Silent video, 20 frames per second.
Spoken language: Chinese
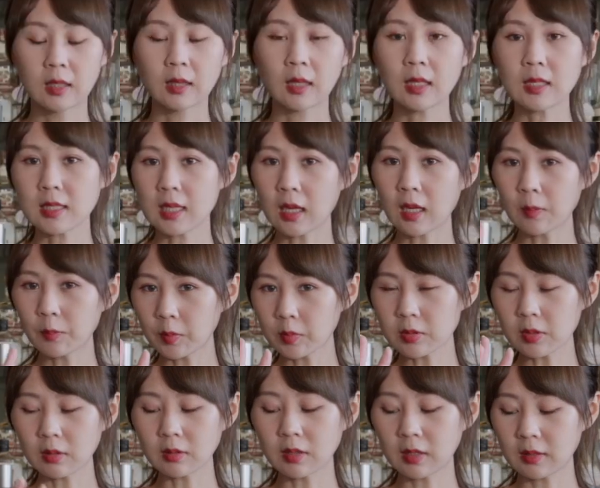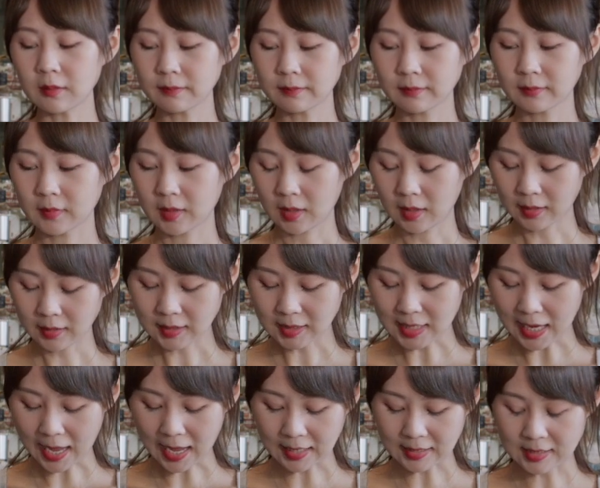第三个步骤呢，
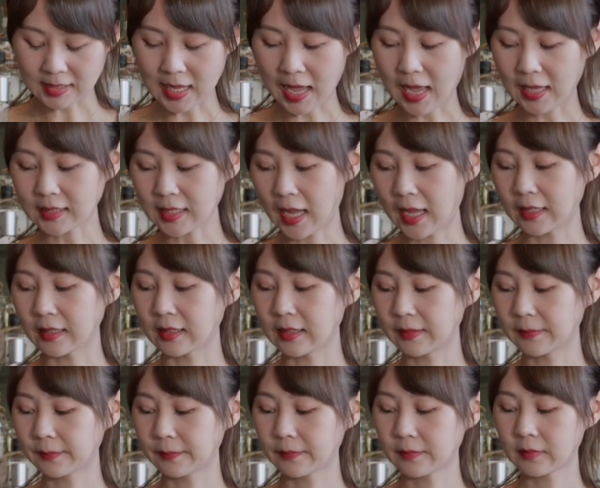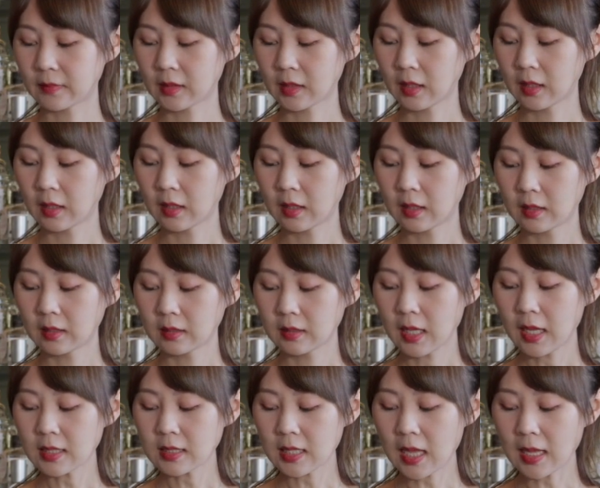下砂糖，
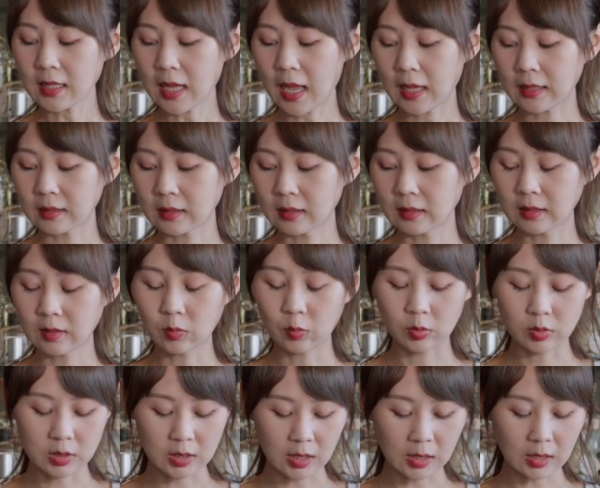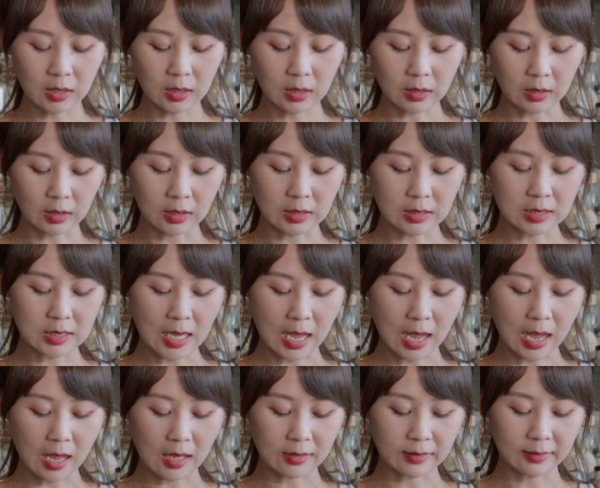那砂糖呢，我建议可以
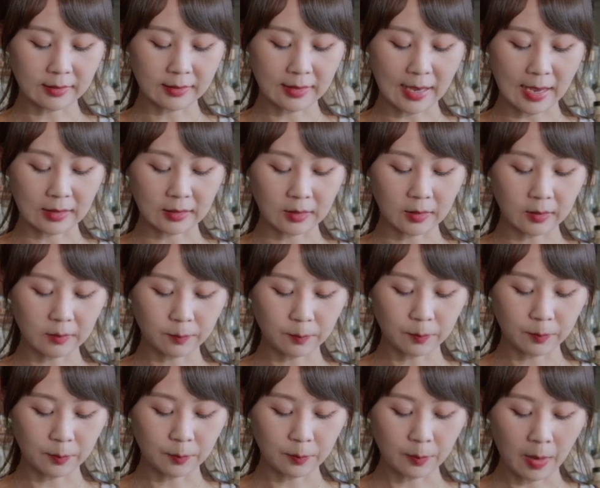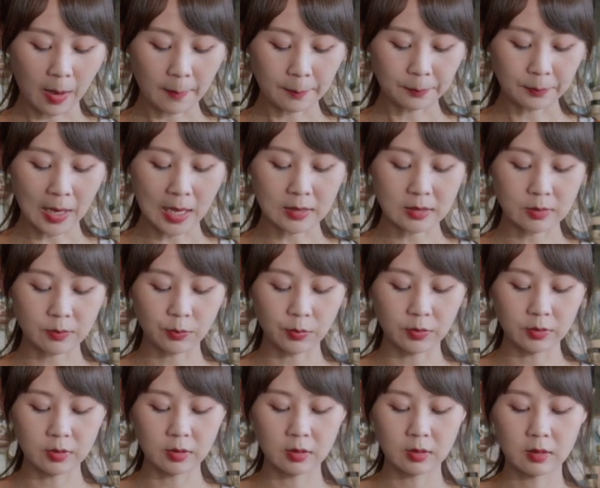下两个八分。